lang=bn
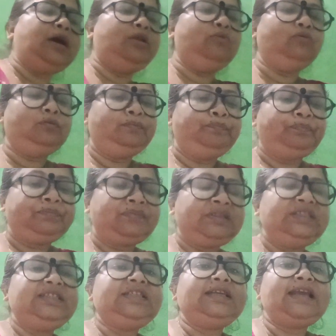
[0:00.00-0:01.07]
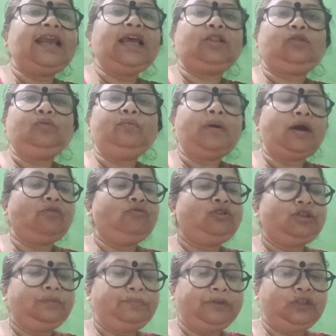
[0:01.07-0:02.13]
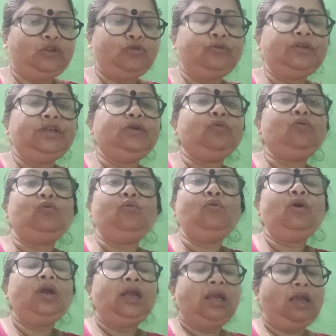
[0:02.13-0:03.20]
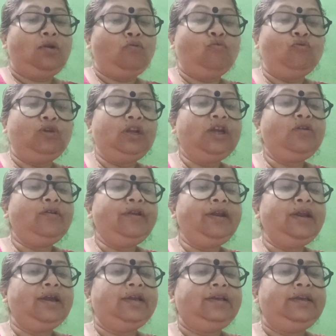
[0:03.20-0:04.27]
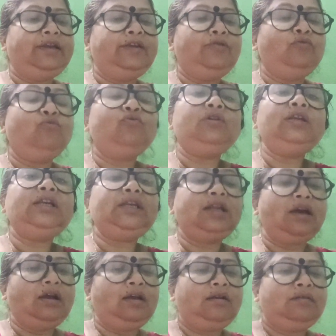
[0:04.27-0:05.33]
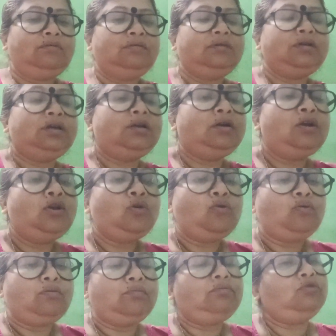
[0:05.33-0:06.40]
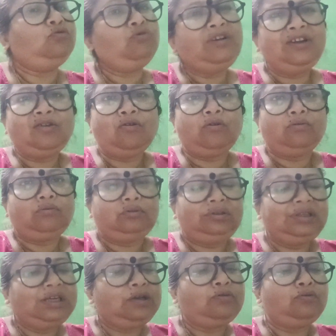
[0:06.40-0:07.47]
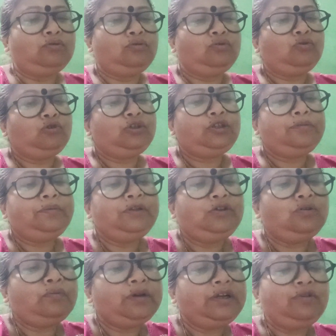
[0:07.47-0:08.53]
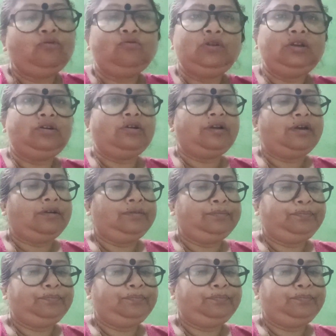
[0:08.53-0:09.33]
ভালো যে এত মানুষের পেছনে ও উংলি করে না এই উংলিটা উংলি করো দেখো রোস্ট ভিডিও মানে উংলি করা